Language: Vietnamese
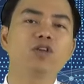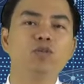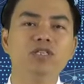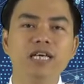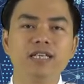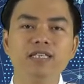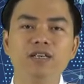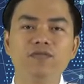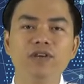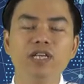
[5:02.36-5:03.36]
tôi muốn giải thích
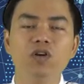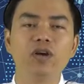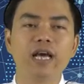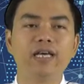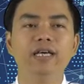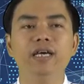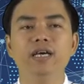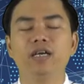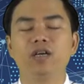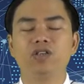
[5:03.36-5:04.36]
trong video này
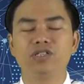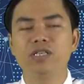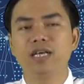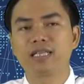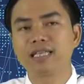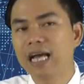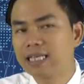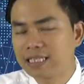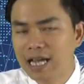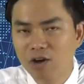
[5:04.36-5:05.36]
đó chính là
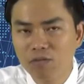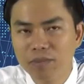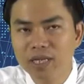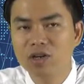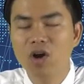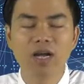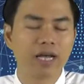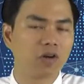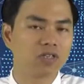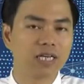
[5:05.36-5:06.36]
tại sao Bitcoin
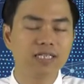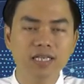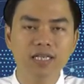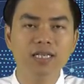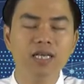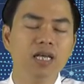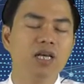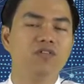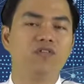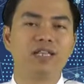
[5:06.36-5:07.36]
lại có giá trị
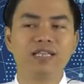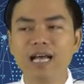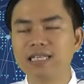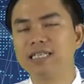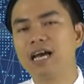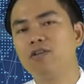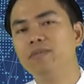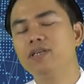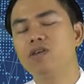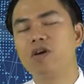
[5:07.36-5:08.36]
và tại sao
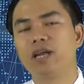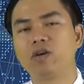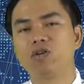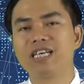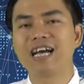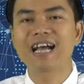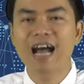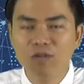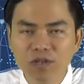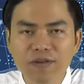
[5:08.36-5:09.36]
Bitcoin lại có giá
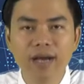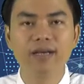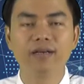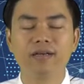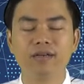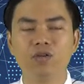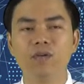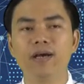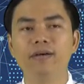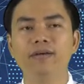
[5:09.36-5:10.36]
cao như vậy. Đúng
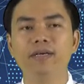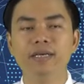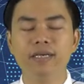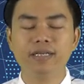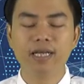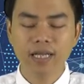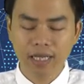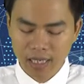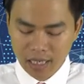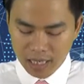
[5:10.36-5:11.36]
không ạ? Thế
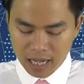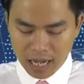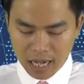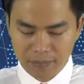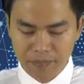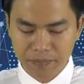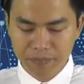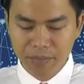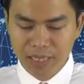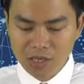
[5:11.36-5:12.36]
thì à,
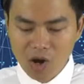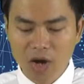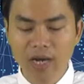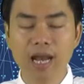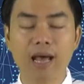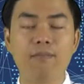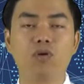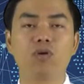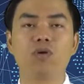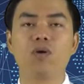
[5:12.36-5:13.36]
Bitcoin là
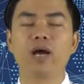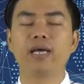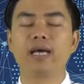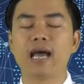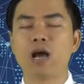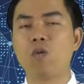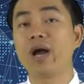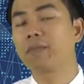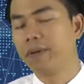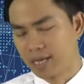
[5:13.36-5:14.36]
một loại hàng hóa
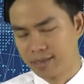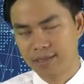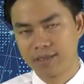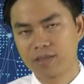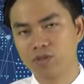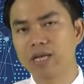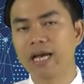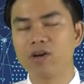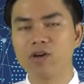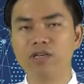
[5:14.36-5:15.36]
đặc biệt. Chúng ta
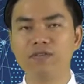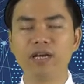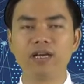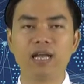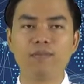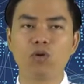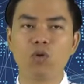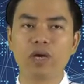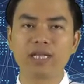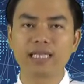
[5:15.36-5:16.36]
hãy coi như vậy là một
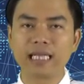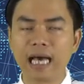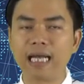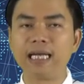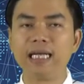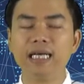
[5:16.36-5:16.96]
loại tiền